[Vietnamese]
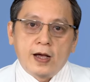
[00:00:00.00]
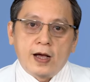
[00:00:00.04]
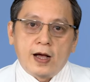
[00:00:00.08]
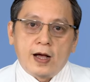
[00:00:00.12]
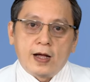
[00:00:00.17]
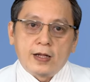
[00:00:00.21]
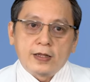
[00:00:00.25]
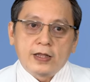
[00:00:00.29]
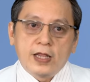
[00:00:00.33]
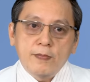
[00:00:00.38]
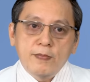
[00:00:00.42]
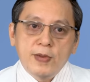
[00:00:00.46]

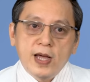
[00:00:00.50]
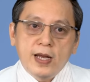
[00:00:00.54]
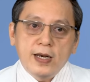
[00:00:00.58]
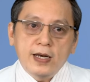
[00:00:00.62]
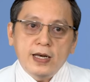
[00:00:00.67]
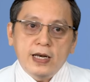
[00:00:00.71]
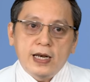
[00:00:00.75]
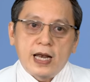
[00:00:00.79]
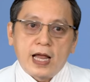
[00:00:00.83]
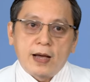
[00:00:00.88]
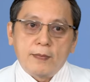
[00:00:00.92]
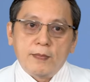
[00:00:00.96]
à, tiếp
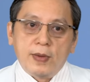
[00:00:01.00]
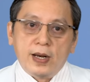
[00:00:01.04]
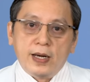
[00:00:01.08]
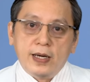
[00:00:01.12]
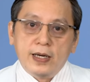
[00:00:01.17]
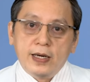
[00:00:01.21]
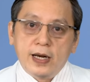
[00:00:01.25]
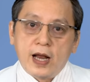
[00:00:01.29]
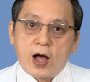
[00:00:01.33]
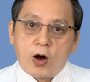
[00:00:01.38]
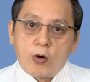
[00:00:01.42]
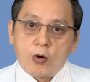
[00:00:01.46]
đến là
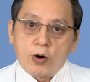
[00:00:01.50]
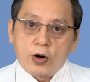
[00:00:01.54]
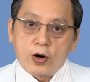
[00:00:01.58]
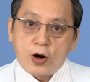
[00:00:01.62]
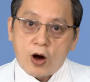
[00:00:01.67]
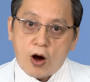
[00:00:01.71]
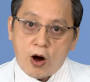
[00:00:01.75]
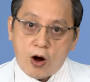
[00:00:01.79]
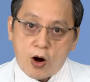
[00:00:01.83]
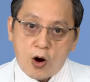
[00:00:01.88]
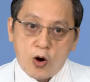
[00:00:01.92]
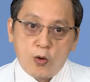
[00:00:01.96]
bệnh họ,
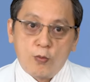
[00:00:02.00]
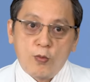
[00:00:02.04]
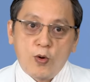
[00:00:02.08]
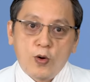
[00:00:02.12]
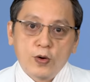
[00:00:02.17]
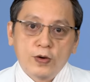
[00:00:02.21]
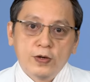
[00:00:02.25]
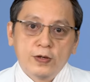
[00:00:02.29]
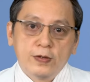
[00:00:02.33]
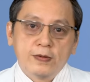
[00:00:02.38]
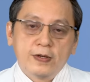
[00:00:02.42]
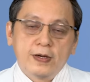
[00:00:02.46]
rò hậu
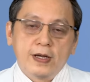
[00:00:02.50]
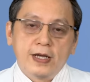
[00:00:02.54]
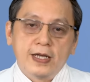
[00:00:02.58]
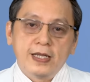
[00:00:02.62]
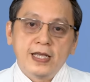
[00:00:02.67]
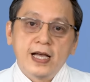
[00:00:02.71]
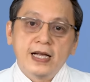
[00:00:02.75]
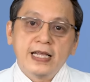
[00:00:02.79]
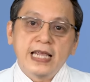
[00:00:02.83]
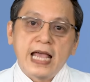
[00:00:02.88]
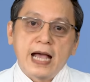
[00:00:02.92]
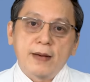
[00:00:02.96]
môn
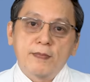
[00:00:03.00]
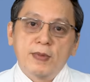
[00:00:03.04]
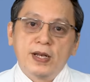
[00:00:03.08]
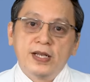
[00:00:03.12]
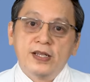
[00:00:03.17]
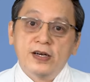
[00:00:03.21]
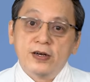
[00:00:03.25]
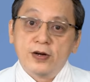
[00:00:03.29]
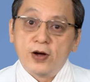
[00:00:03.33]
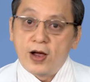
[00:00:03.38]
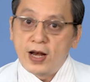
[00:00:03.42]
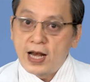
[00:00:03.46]
dân gian mình
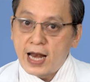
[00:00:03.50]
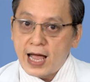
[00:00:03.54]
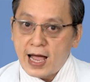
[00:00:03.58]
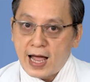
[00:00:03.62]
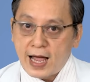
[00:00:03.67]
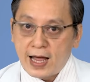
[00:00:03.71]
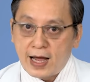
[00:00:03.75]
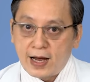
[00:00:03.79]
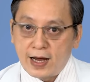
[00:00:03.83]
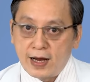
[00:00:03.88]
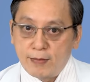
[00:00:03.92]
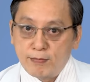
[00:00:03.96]
thường gọi
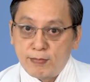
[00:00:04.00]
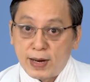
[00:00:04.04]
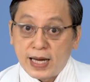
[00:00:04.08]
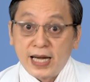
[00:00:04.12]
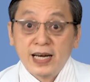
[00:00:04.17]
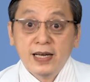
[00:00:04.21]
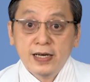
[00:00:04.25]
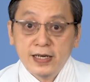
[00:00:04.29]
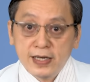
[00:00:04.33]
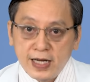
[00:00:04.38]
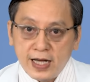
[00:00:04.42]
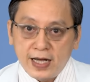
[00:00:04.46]
là mạch
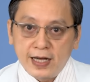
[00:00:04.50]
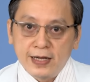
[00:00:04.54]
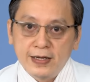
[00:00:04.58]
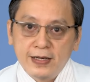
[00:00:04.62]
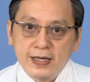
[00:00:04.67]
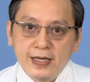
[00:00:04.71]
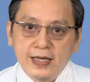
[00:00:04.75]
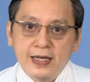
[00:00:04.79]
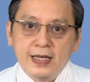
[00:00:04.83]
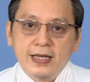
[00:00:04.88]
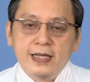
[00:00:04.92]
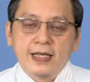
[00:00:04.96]
lương á
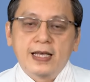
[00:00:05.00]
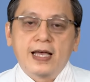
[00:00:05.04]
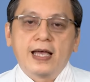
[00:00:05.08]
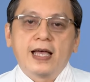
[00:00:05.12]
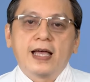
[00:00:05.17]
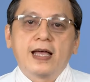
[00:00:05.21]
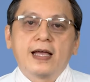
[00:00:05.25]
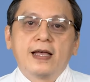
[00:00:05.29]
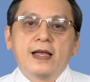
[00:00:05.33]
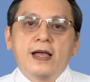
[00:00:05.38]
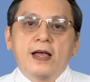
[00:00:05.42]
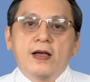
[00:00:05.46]

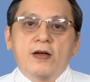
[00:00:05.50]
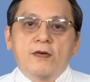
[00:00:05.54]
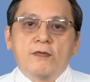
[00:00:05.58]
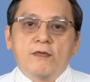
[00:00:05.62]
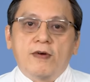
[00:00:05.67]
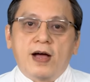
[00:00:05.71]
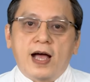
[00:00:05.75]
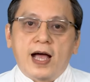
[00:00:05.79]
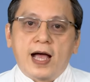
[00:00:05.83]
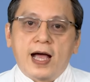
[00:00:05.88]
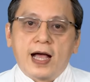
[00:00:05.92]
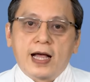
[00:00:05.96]
à,
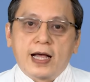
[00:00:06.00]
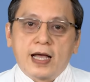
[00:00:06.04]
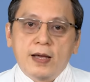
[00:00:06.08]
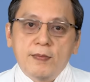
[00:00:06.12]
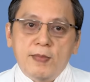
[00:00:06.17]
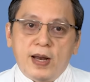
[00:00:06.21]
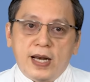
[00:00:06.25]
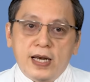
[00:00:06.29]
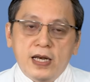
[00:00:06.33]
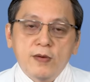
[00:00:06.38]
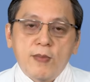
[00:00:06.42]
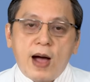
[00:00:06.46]
và cái
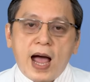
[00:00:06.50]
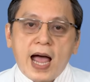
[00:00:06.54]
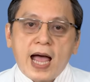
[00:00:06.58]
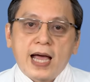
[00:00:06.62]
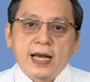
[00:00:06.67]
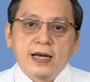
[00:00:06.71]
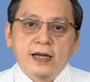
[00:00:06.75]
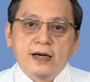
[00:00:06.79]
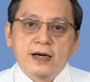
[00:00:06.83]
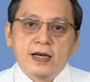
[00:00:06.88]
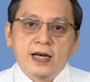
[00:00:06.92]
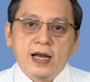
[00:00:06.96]
bệnh thứ
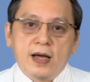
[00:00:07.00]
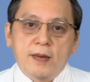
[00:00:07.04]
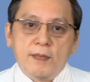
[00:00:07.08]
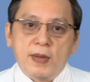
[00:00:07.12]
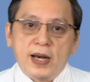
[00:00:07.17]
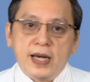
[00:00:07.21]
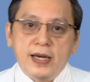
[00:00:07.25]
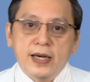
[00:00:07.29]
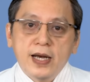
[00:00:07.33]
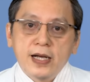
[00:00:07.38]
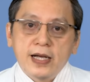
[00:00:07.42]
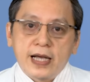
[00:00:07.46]
ba nữa là
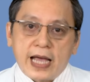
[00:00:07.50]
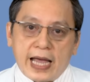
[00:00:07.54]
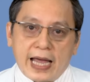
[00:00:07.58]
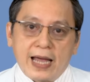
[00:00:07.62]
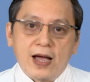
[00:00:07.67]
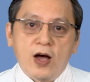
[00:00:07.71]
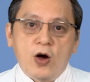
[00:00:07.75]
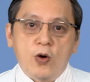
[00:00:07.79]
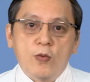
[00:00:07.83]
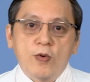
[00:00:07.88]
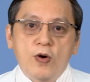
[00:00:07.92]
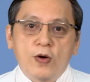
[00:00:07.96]
bệnh nứt
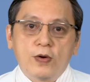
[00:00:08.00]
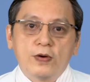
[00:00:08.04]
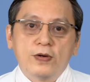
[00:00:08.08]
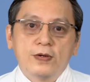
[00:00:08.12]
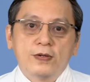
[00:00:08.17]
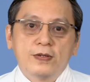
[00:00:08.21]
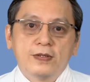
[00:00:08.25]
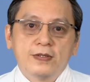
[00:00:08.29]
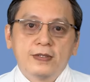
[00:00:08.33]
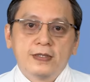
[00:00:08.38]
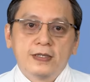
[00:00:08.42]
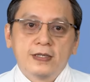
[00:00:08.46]
kẽ hậu môn
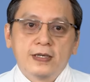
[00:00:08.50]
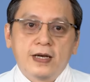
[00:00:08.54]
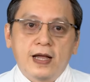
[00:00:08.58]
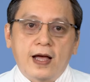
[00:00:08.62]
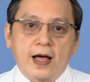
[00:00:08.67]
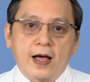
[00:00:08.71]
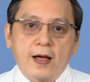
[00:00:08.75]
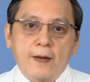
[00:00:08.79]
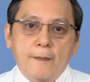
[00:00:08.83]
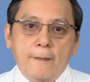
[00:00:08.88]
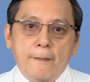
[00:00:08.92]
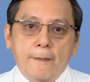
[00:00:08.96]

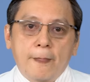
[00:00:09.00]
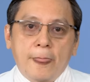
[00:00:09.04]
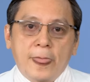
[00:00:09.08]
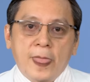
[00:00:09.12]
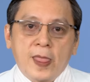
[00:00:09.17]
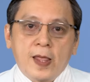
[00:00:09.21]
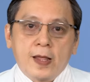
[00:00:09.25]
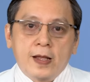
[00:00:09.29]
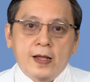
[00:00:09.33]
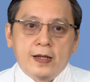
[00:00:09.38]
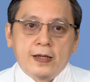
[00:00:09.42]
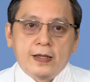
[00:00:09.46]
đó.
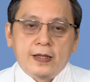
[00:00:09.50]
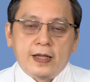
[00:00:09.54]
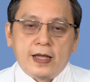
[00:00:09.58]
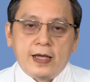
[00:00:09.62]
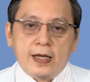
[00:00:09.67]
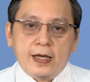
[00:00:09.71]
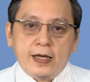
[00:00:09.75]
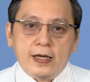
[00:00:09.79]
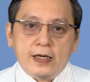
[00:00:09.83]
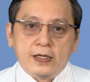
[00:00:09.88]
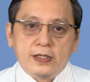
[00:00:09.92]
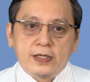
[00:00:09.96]

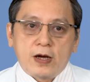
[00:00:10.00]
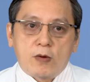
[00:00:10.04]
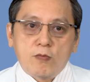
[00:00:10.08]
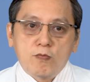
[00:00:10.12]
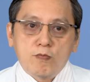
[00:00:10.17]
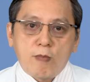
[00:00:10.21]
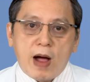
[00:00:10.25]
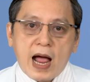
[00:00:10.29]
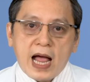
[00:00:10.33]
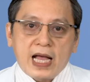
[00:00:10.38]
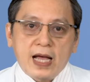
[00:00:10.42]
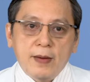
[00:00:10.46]
thì trong
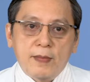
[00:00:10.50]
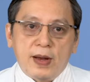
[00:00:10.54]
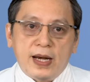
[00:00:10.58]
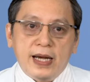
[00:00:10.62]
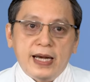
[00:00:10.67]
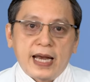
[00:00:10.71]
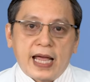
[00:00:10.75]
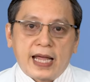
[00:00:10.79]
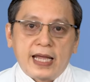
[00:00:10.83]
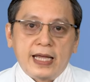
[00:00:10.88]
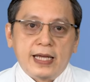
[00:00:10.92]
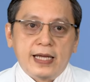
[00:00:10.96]
ba cái
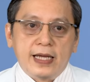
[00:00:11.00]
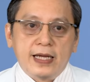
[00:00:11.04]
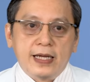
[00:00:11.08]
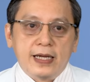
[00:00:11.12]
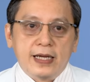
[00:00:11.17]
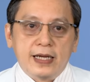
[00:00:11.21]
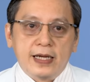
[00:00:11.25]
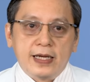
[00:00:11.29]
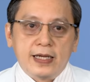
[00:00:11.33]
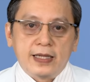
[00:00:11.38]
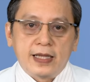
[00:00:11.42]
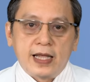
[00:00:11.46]
bệnh này
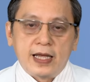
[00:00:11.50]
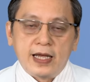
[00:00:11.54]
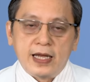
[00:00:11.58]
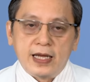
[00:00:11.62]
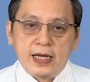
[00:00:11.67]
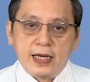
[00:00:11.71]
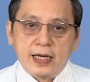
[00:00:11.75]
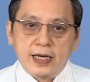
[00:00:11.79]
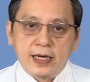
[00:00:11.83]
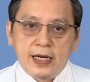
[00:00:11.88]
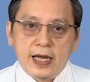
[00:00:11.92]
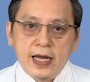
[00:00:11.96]

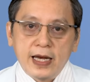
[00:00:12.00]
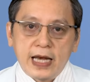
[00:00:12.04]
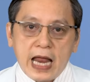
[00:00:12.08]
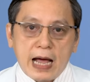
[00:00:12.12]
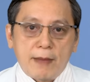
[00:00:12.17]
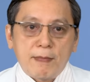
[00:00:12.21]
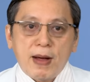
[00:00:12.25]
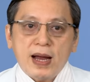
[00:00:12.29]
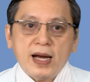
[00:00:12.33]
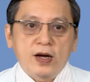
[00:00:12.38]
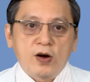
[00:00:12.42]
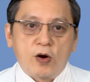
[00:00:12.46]
thì khi đã
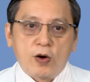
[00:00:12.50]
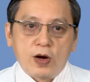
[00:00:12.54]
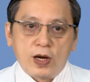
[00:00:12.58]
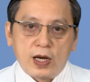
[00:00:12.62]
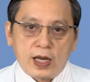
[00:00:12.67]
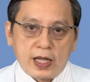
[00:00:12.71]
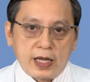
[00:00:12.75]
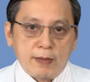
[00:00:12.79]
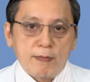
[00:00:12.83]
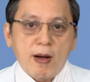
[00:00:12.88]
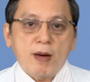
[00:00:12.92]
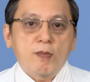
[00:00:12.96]
mắc rồi
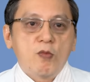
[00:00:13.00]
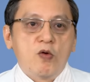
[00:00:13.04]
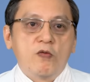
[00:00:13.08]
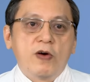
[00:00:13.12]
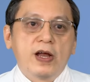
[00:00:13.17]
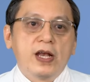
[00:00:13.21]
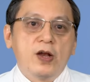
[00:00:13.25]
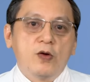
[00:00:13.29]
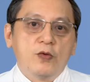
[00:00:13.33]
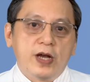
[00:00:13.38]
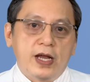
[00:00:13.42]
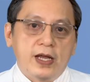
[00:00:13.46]
thì bắt buộc
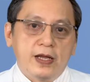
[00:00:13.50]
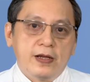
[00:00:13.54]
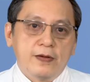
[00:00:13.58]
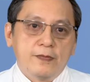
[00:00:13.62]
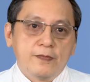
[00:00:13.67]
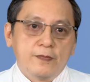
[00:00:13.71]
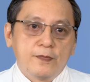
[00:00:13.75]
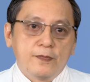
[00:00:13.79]
phải điều trị